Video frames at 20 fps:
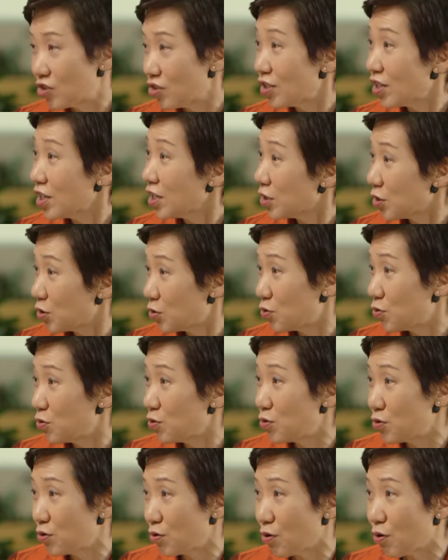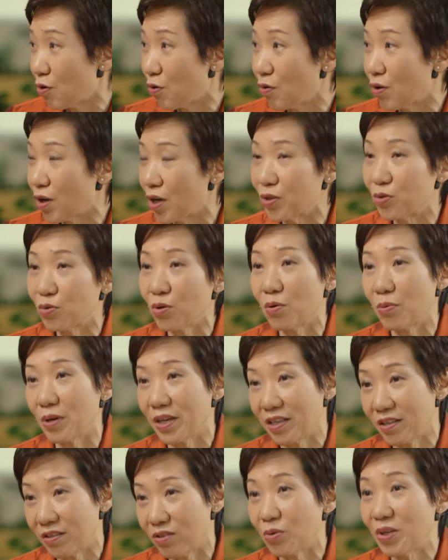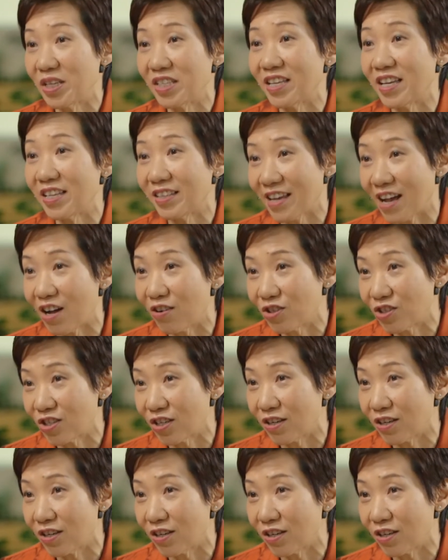食客的需求而作为。做一些调